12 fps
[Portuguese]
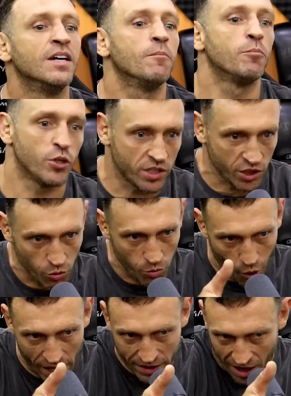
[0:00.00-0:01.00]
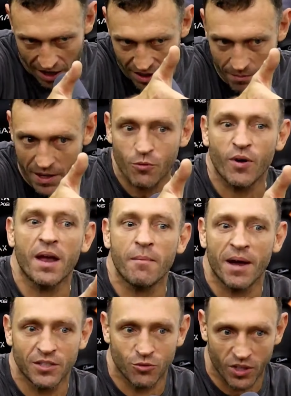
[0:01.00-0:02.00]
Por isso que o Muay Thai também não é
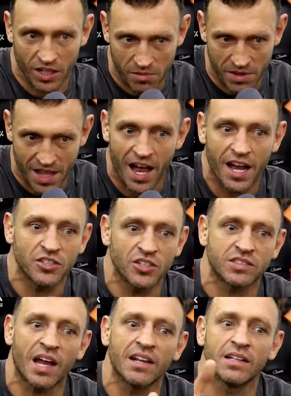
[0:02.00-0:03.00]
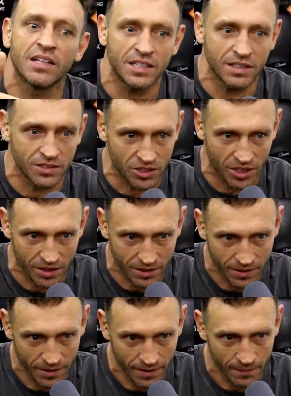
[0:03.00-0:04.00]
mais unanimidade, é Tailândia.
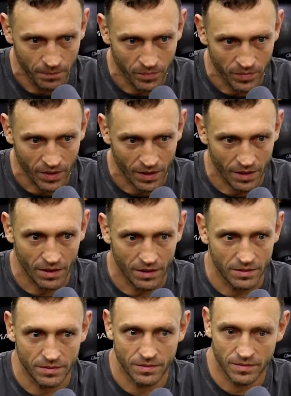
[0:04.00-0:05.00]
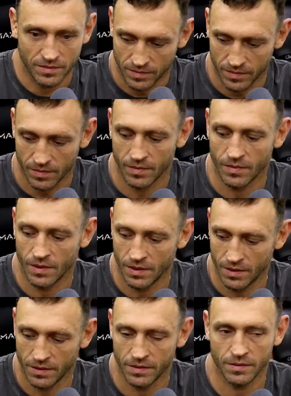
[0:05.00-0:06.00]
Então, é o que eu falo.
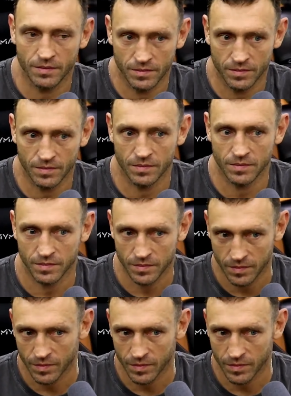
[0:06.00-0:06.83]
Hoje